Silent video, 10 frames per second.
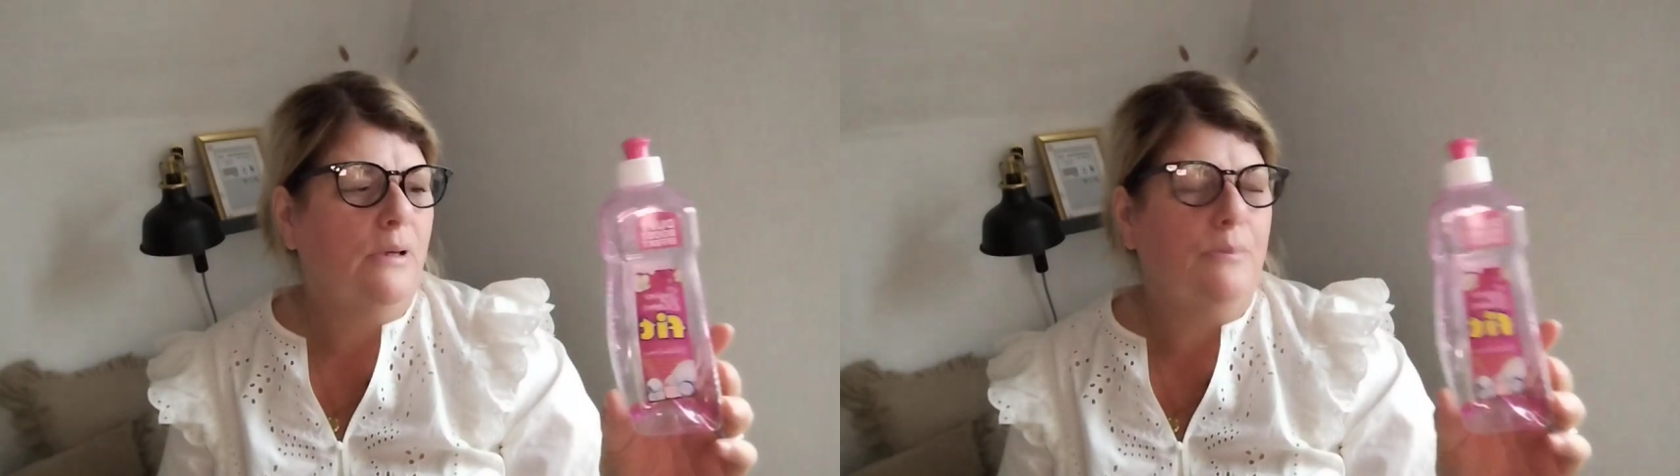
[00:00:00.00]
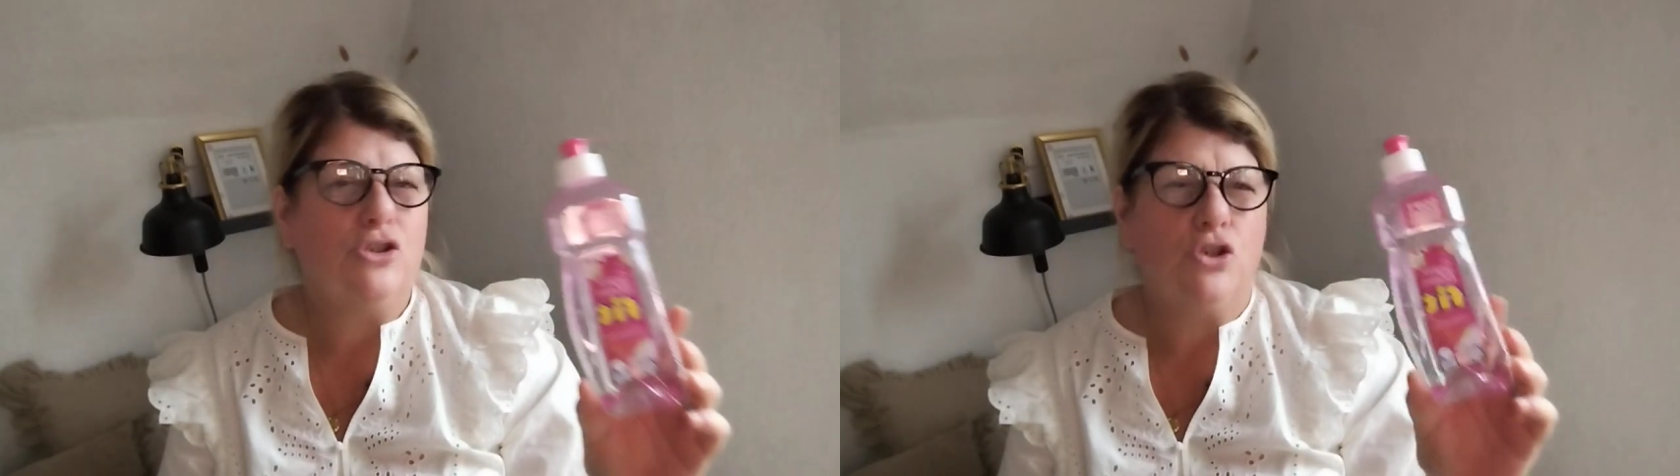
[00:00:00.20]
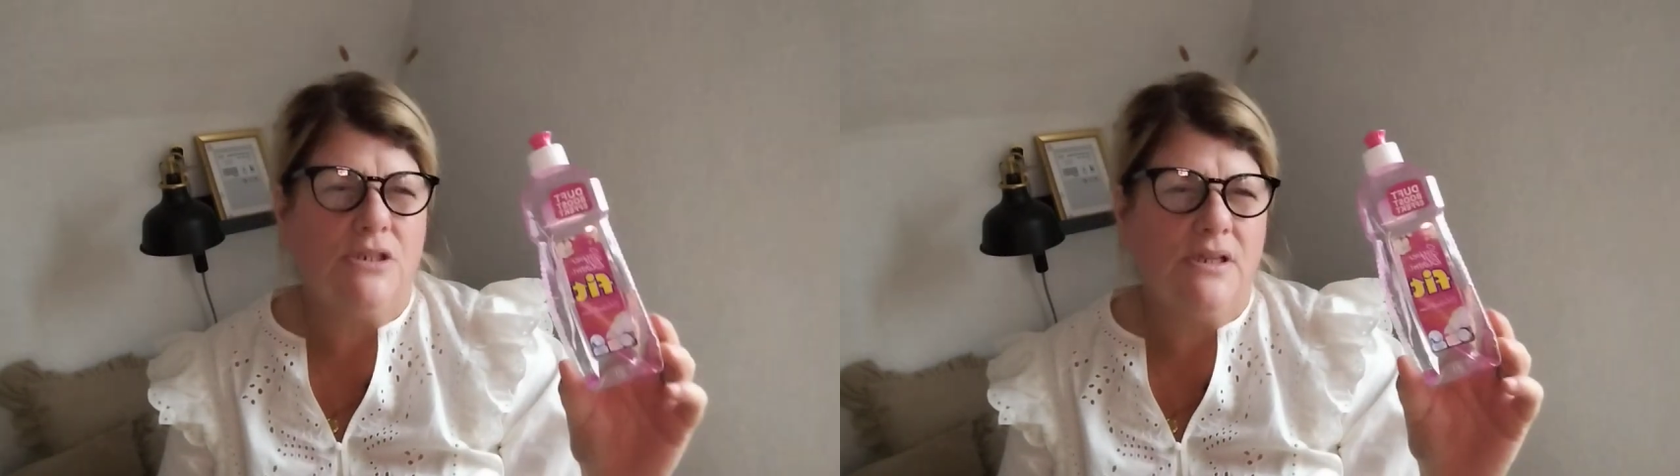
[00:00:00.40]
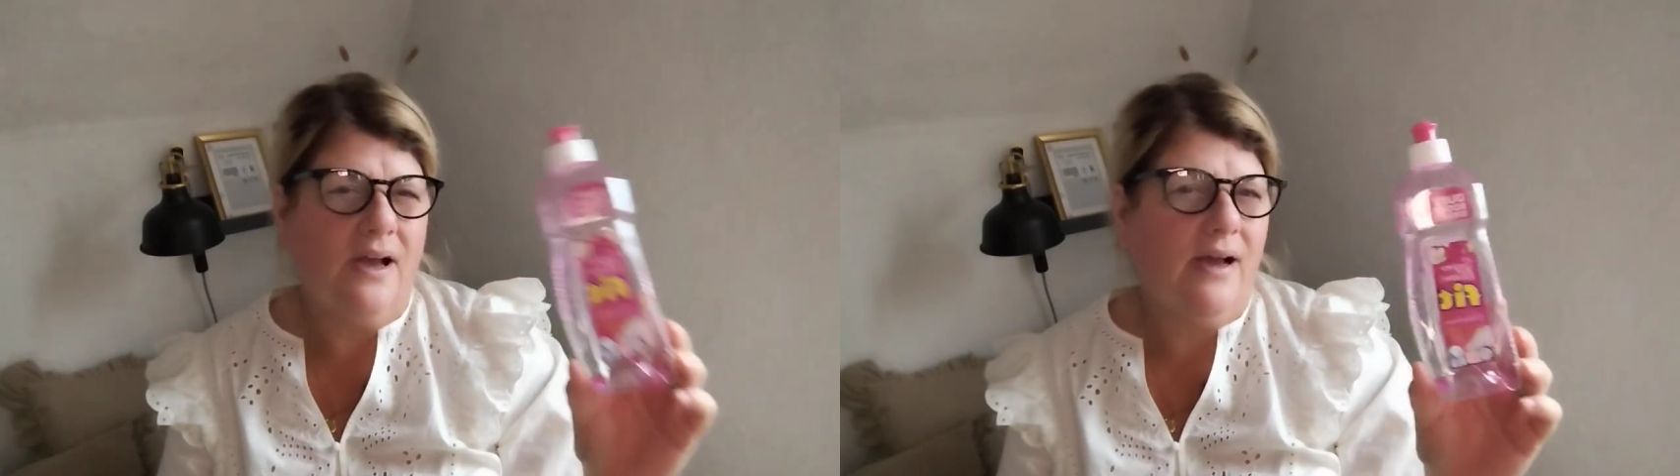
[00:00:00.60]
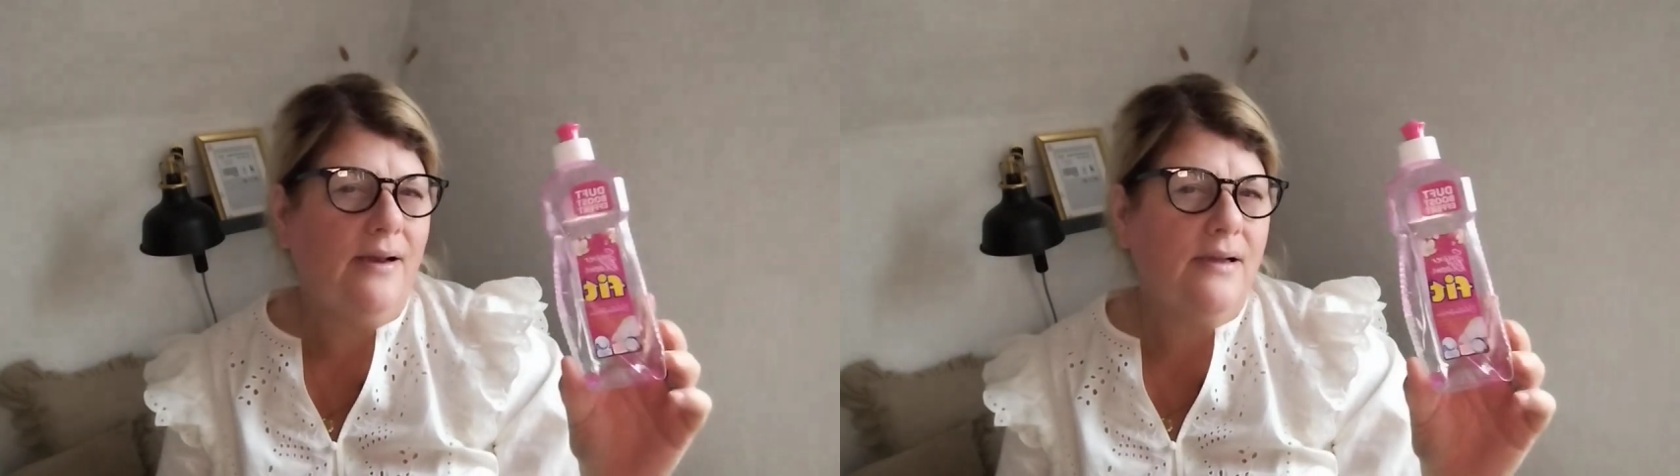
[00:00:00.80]
habe ich schon
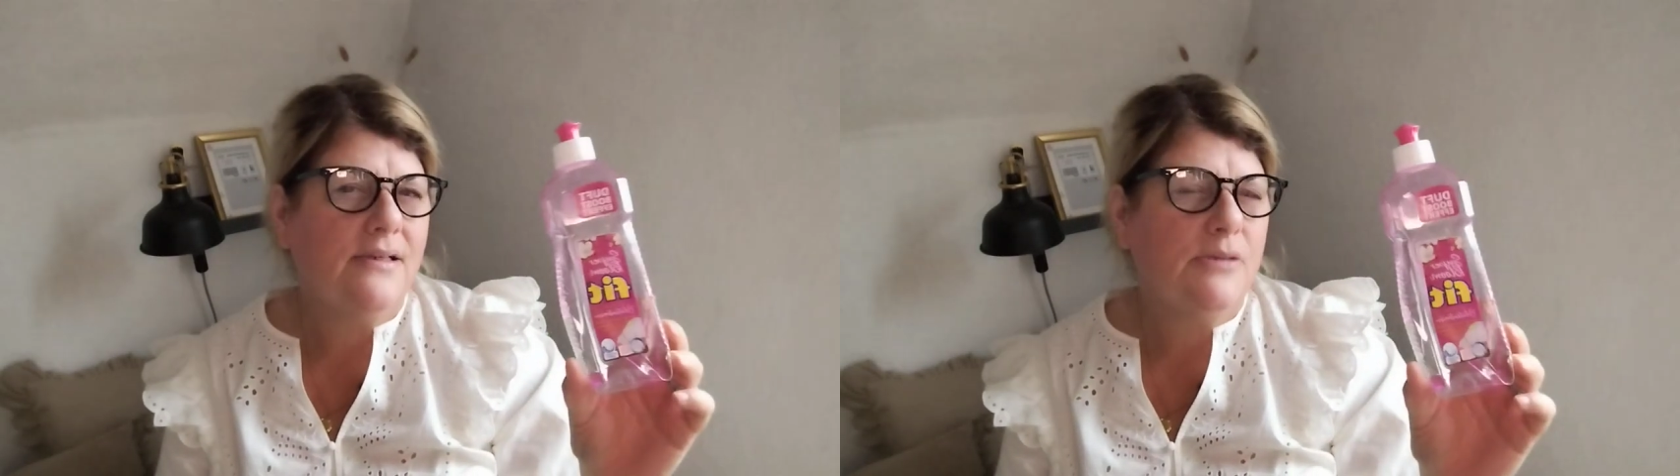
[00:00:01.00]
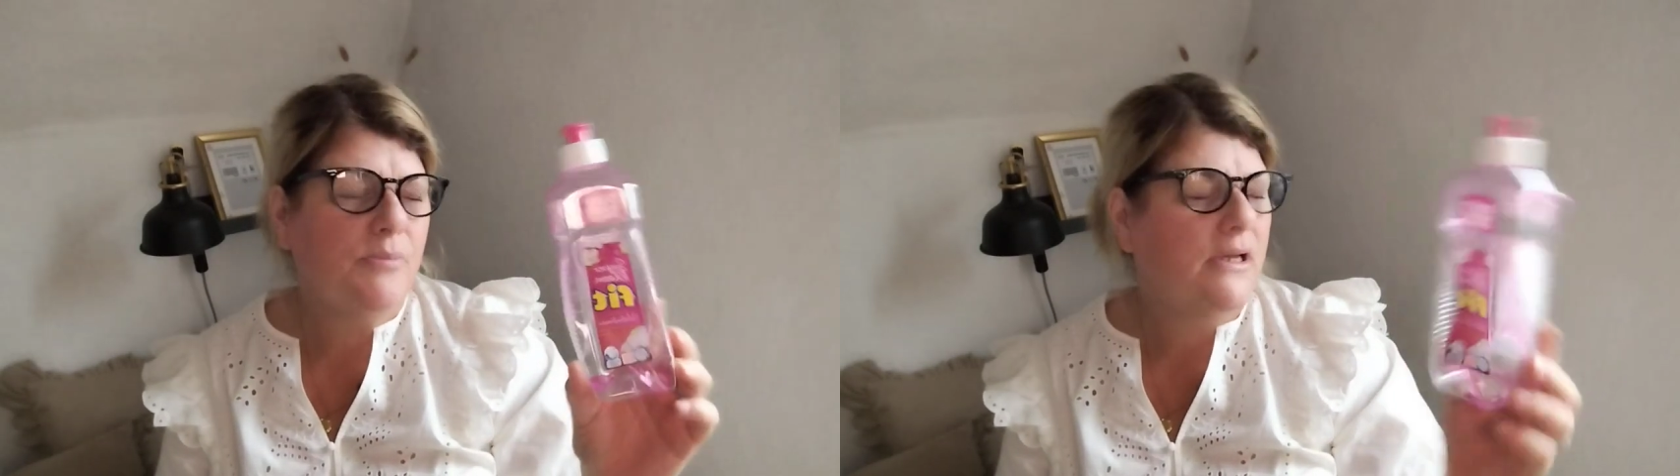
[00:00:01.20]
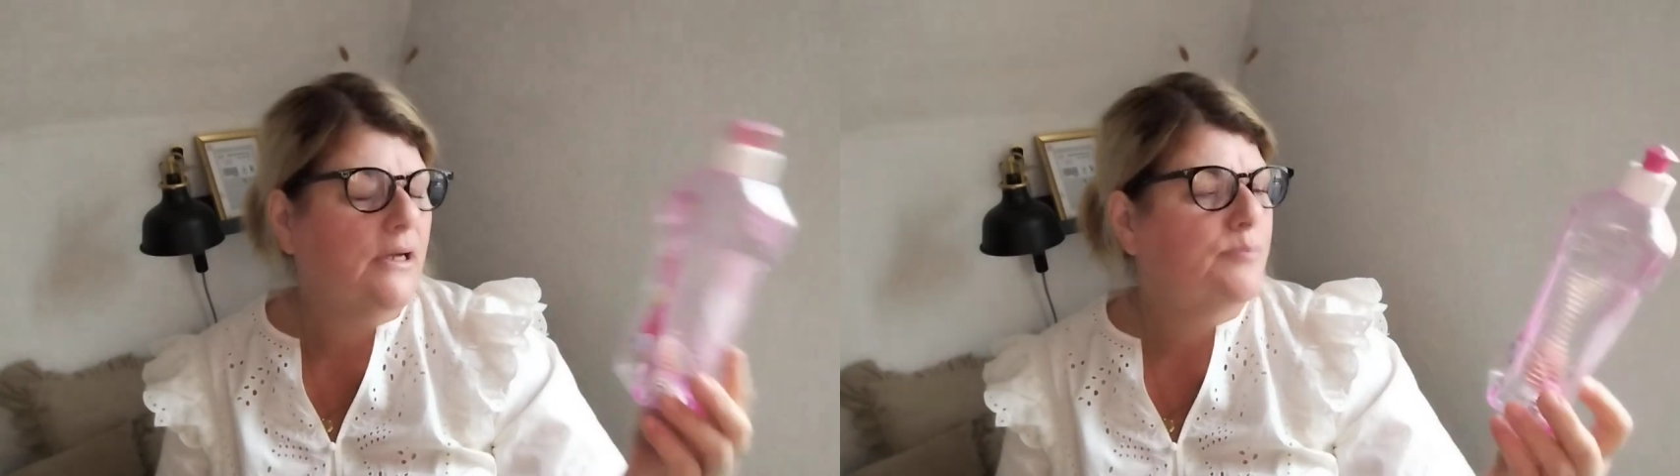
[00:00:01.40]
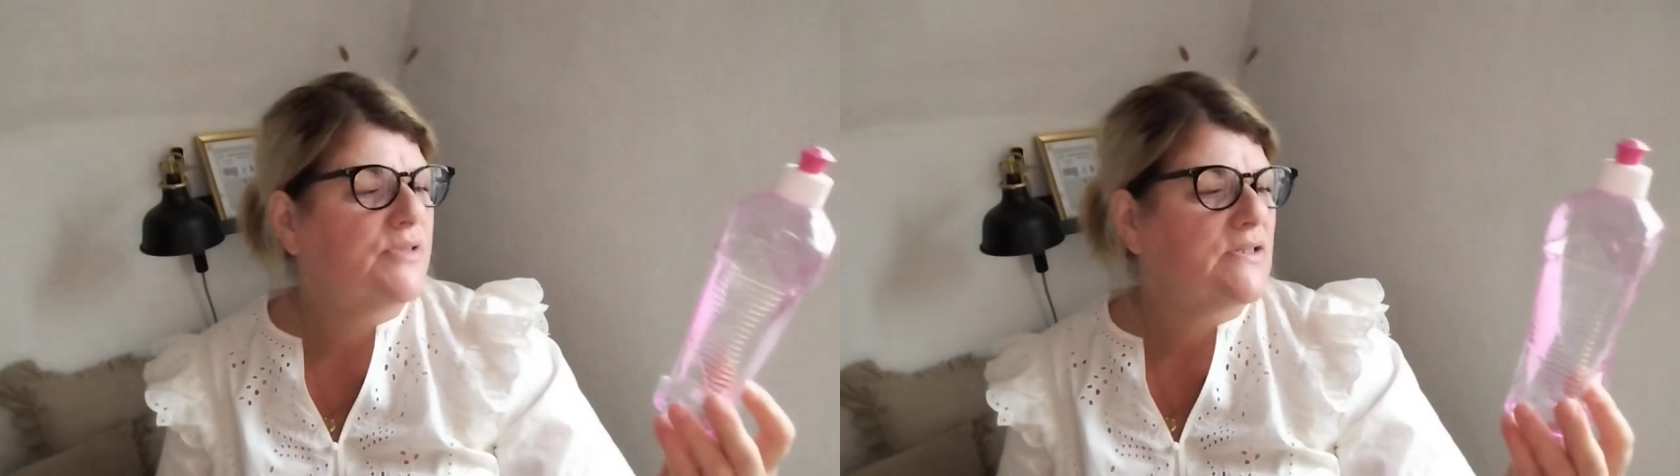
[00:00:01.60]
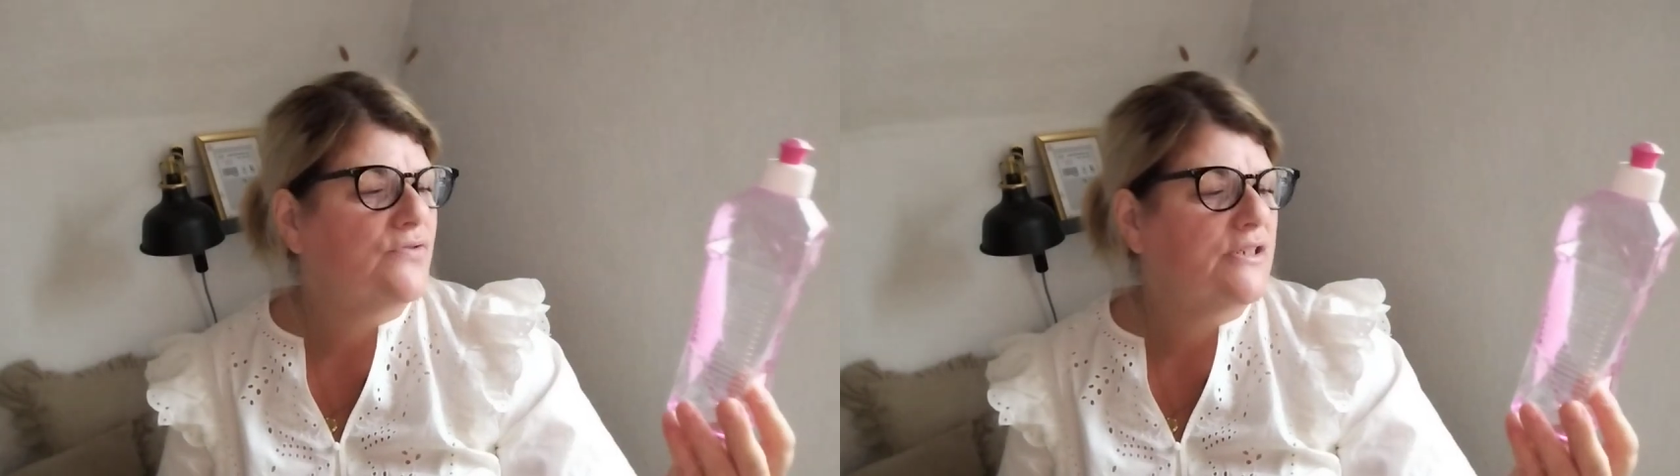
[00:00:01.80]
jahrelang nicht mehr gehabt,
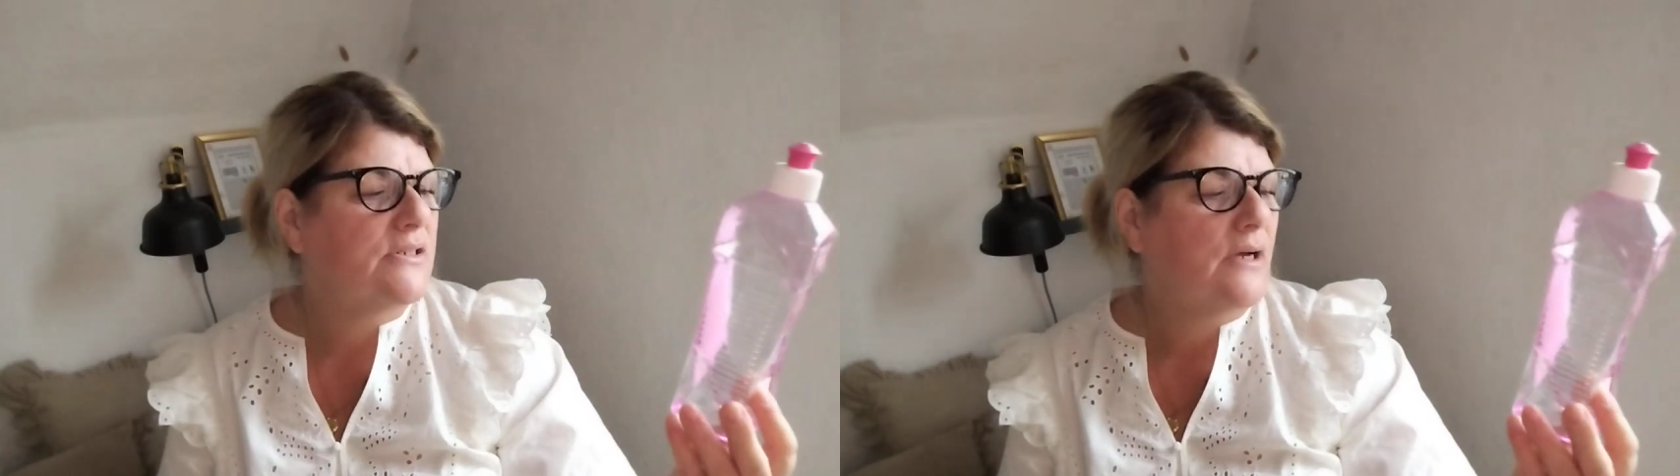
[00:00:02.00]
das Fit.